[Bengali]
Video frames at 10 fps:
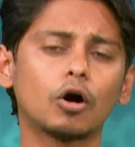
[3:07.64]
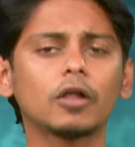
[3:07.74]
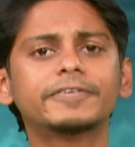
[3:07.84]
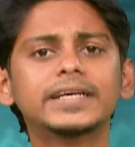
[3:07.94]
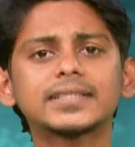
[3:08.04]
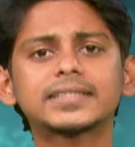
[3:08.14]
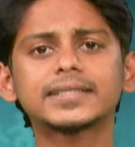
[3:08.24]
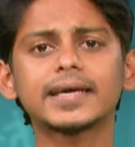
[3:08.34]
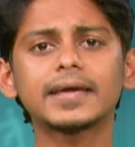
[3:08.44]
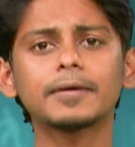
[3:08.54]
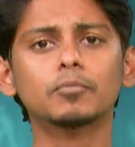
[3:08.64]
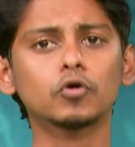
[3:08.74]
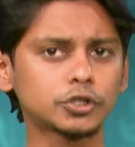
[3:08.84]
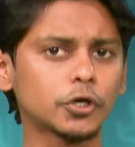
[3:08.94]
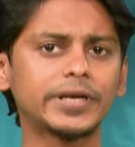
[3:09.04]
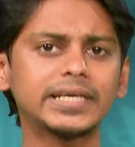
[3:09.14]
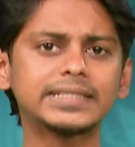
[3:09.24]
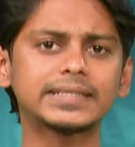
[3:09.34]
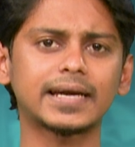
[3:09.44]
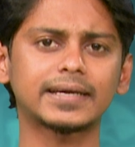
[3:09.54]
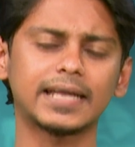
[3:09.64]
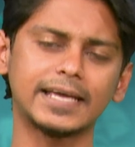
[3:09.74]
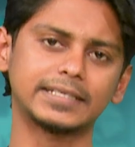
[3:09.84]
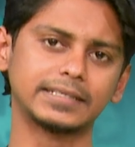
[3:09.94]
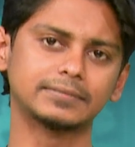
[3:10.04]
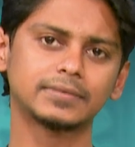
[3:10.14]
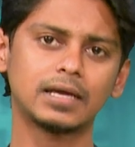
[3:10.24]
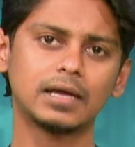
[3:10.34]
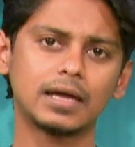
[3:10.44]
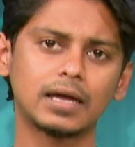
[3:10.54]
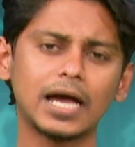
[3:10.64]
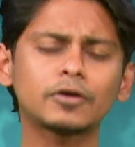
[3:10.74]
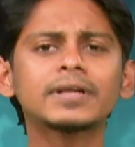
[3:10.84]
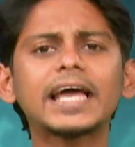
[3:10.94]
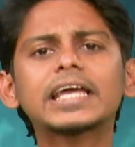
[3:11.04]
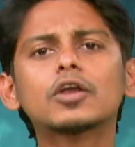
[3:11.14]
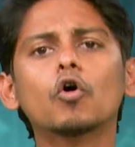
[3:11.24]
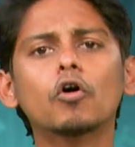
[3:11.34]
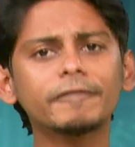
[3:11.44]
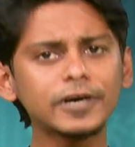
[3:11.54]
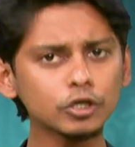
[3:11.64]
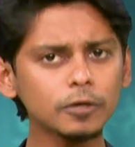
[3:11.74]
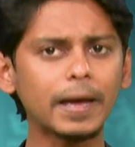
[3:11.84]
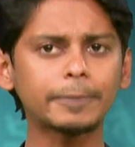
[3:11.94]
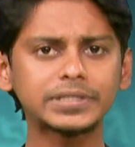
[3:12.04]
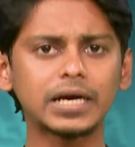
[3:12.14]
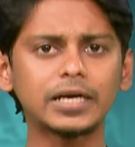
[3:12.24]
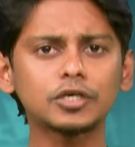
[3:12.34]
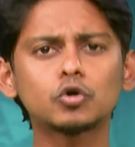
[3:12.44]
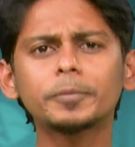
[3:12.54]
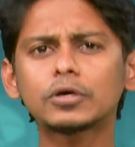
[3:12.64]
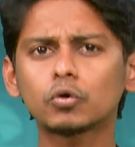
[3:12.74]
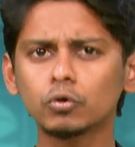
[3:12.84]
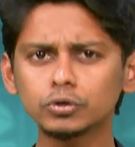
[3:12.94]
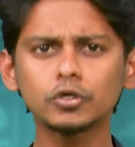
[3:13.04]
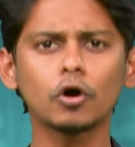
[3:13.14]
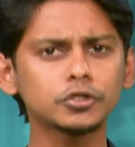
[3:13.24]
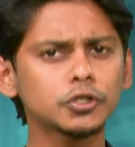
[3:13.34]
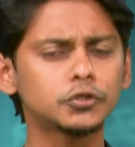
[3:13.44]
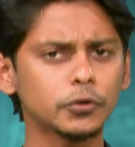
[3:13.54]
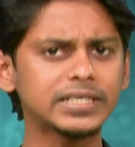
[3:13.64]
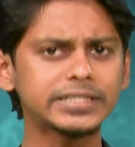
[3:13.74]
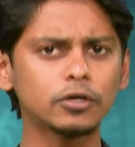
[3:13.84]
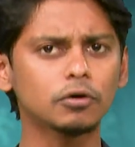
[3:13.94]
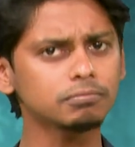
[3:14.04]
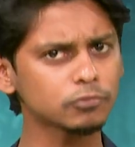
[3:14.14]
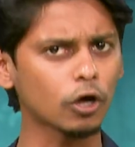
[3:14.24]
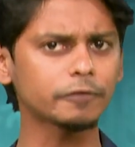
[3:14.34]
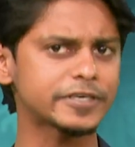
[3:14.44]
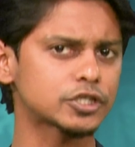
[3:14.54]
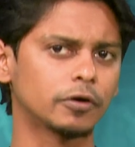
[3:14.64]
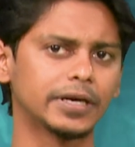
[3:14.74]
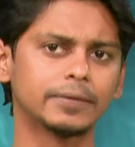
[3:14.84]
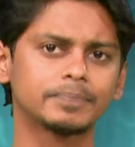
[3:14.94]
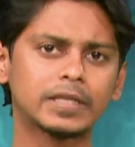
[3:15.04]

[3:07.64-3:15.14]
গল্ফ ইন্ডাস্ট্রি থেকে মুখ সরিয়ে নিতে থাকে নাইকি কারণ নাইকির ওভারঅল ব্যবসার খুবই ক্ষুদ্র অংশ জড়িয়ে ছিল গল্ফের সঙ্গে